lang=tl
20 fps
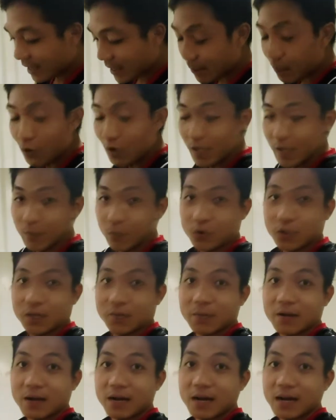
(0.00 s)
sa libo-libo
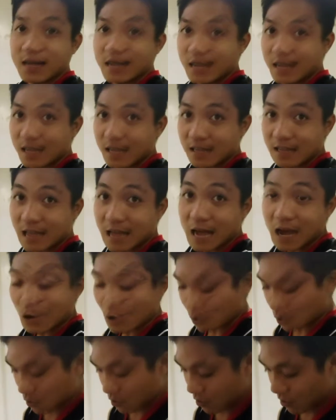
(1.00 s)
ng mga
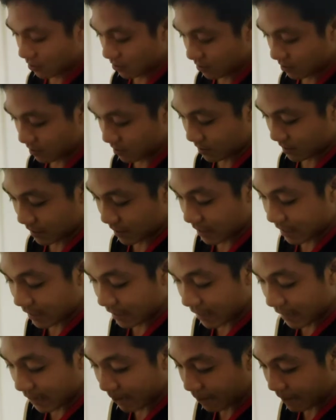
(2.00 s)
tao no, na nag
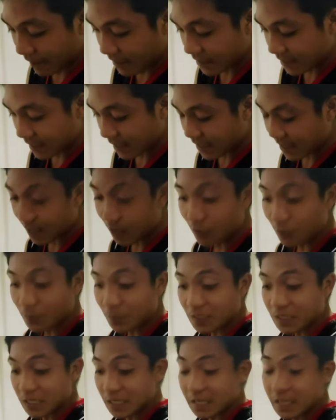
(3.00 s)
apply sa ating
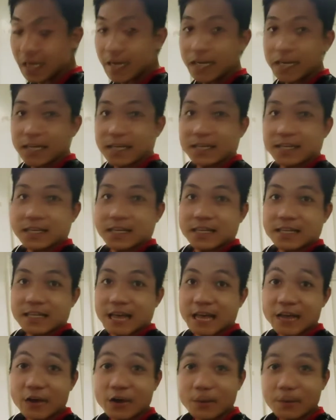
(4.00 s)
opisina,
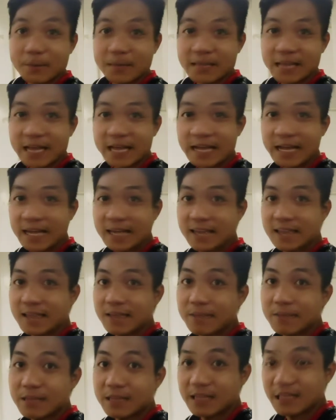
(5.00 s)
tayo ang pinalad
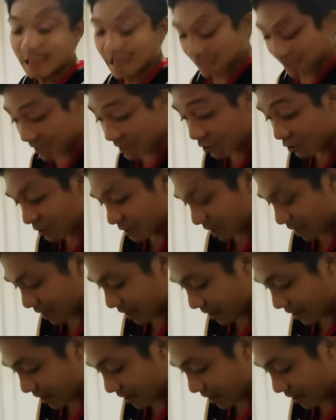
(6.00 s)
na pinadala dito